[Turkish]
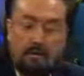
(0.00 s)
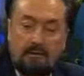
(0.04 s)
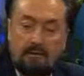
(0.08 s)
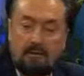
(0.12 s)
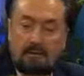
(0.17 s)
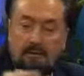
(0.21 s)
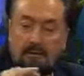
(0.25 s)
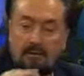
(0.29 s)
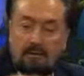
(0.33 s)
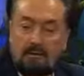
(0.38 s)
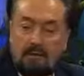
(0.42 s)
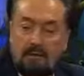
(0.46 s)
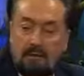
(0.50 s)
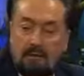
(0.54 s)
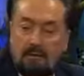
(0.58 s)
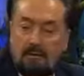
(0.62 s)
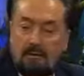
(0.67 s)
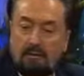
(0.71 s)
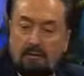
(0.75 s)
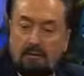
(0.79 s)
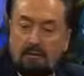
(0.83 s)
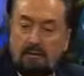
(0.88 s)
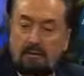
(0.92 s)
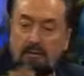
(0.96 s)
Sadece
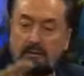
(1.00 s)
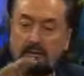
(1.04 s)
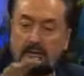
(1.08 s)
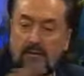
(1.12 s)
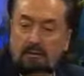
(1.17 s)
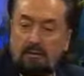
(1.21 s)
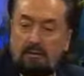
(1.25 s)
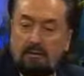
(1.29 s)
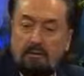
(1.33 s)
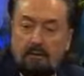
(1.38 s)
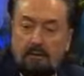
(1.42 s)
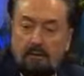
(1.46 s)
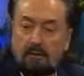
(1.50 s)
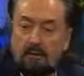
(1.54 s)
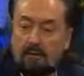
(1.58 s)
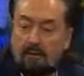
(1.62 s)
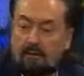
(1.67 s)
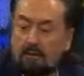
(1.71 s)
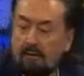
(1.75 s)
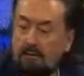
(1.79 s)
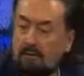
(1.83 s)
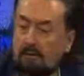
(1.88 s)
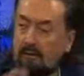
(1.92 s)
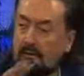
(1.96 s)
kardeşlerimiz iman
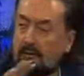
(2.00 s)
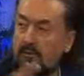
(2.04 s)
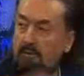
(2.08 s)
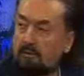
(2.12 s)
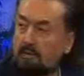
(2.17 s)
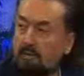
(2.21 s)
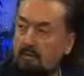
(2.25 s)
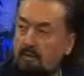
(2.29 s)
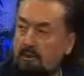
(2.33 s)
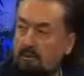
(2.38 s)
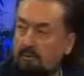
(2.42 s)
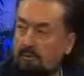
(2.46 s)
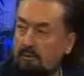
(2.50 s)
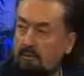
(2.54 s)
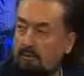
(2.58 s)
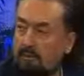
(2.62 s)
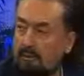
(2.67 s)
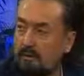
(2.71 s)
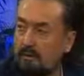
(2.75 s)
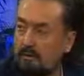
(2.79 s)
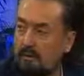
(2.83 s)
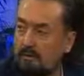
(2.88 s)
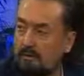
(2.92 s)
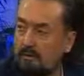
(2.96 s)
hakikatleri, Kur'an
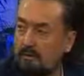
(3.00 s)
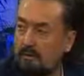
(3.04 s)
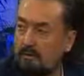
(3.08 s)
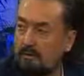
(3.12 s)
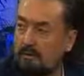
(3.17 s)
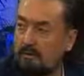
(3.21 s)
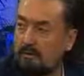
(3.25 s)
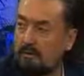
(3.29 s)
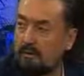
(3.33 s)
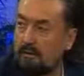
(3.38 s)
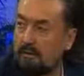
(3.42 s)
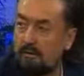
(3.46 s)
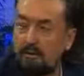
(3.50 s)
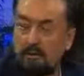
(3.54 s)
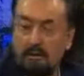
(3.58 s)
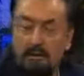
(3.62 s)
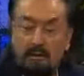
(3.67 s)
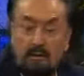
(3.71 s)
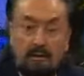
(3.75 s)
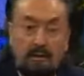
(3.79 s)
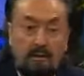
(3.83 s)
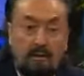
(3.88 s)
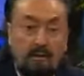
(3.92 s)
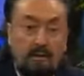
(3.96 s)
mucizeleri anlatsınlar.